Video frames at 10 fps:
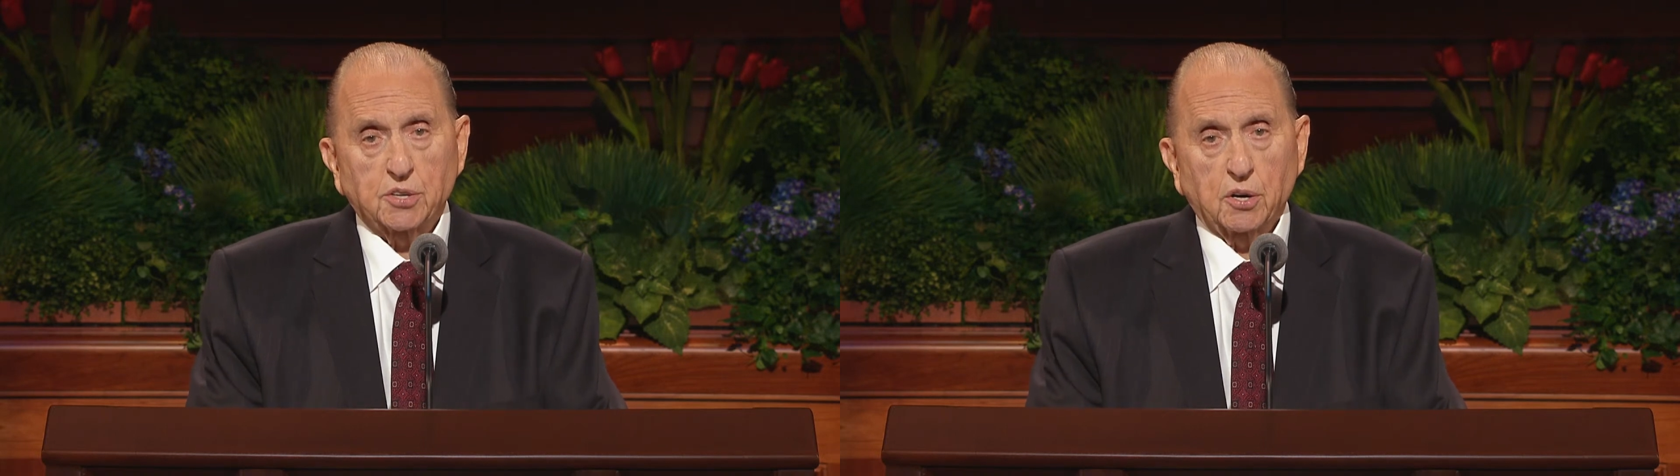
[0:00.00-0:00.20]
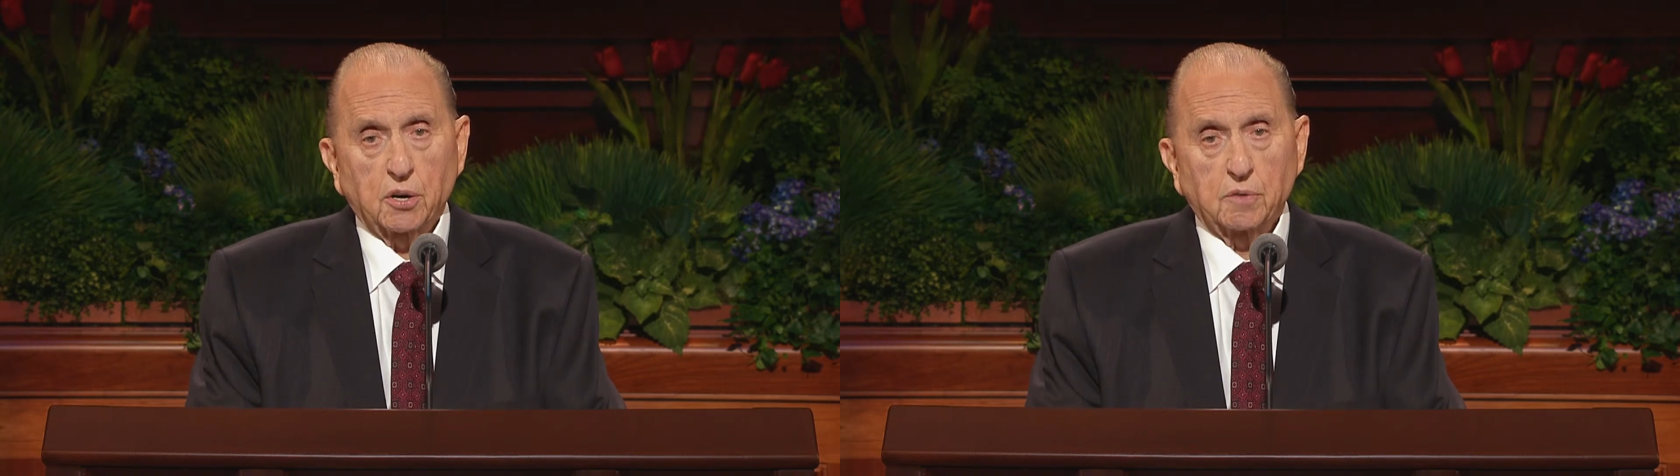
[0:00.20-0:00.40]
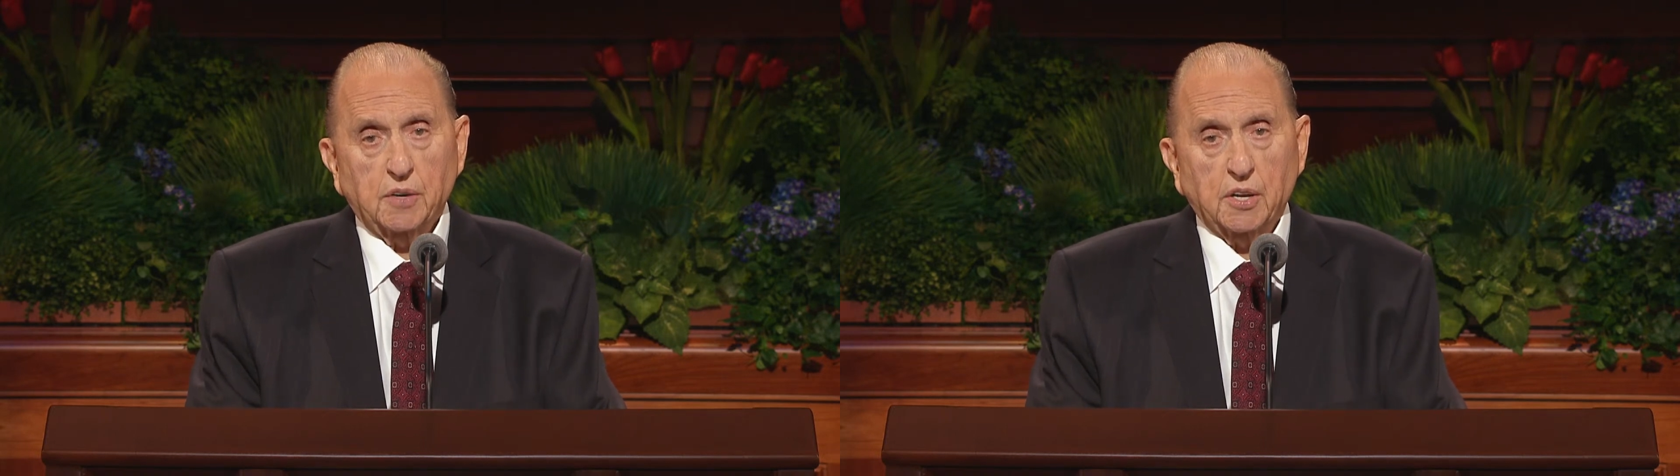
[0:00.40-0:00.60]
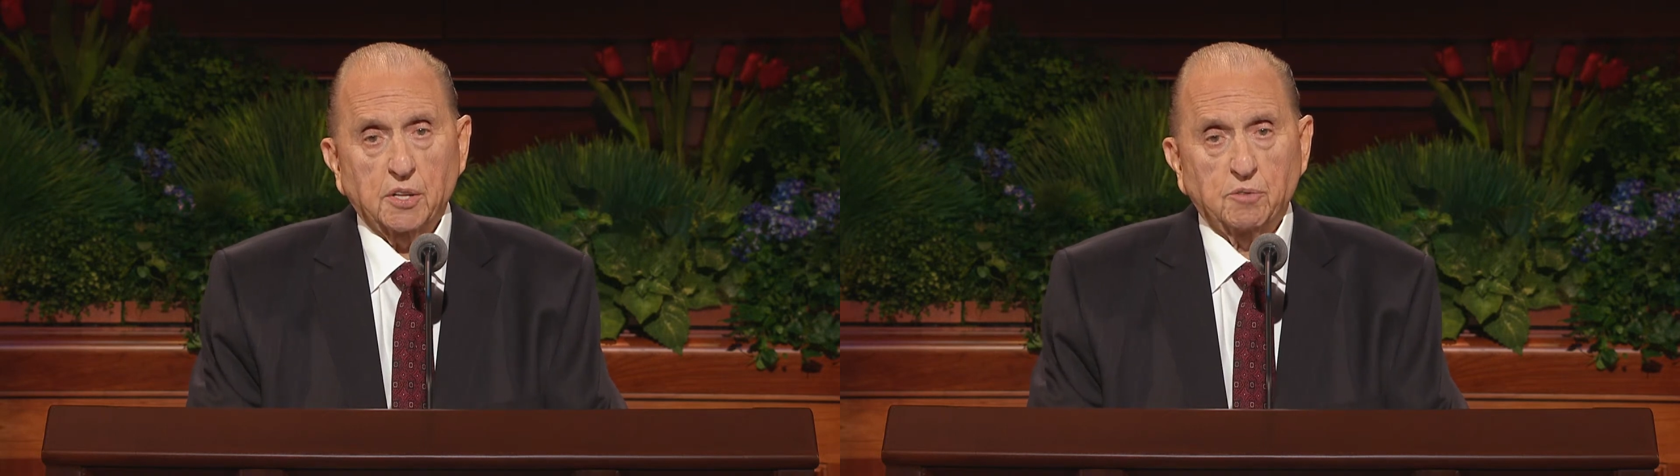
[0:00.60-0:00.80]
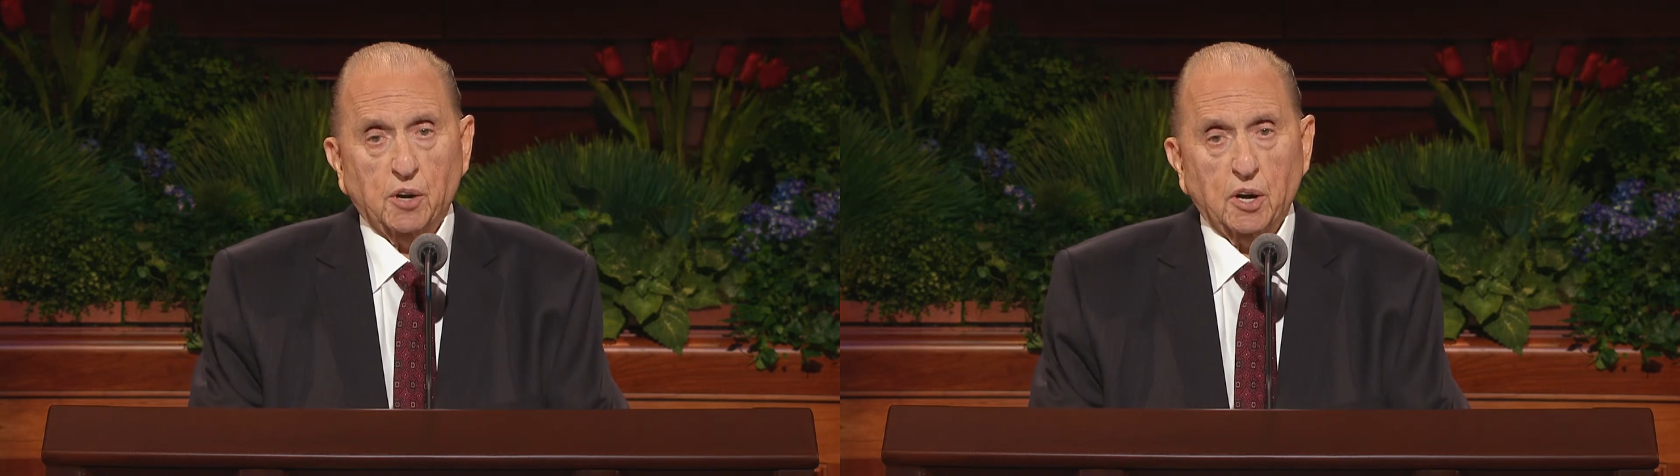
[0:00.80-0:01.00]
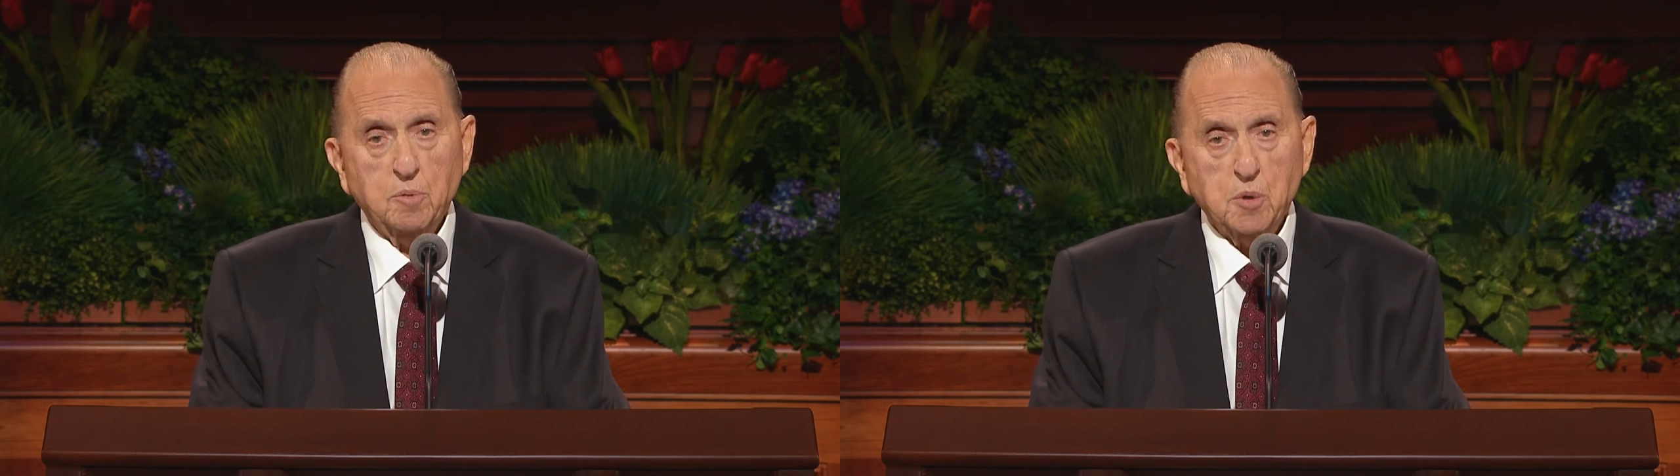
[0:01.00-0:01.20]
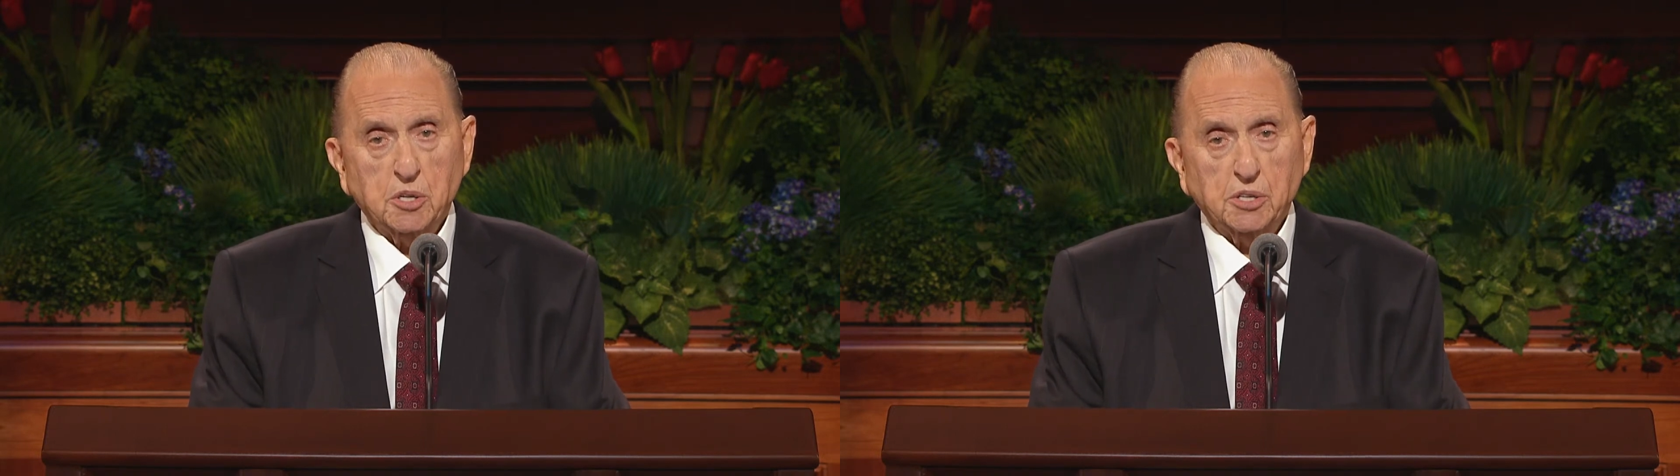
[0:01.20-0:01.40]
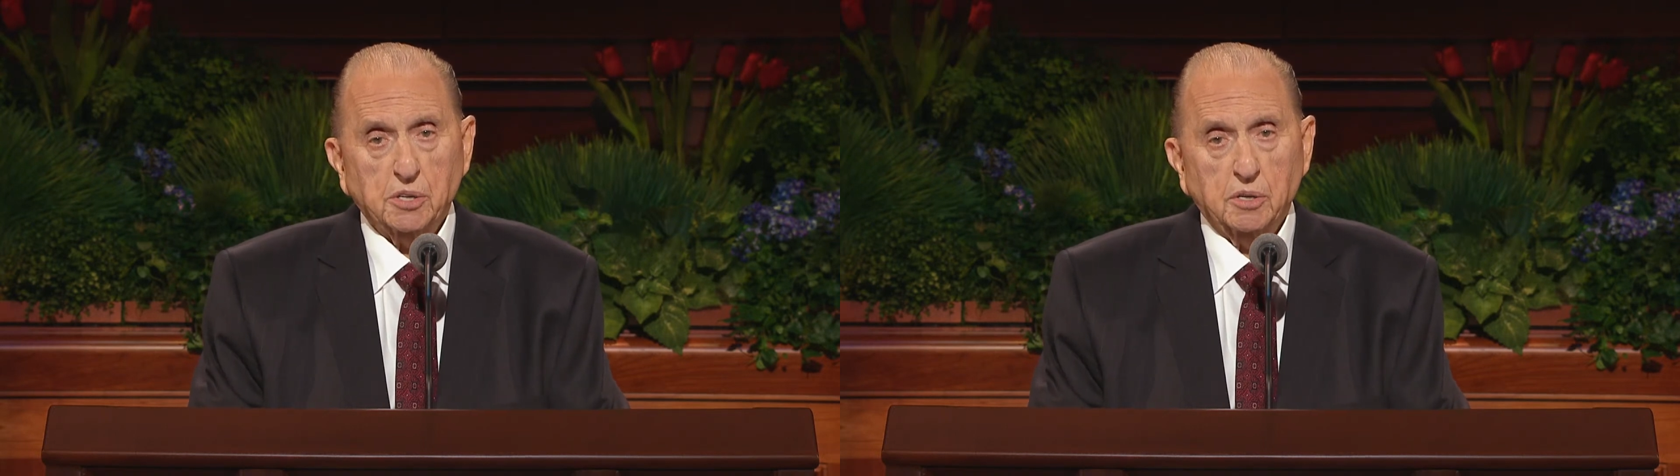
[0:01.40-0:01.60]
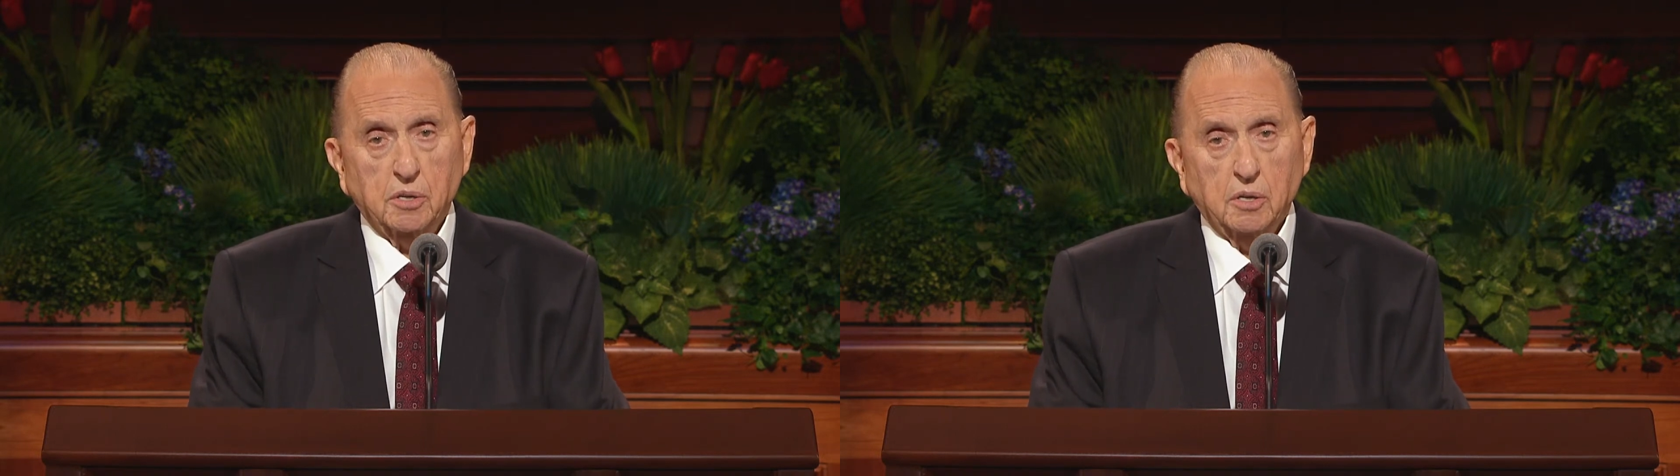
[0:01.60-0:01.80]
ランドンが伝道したのは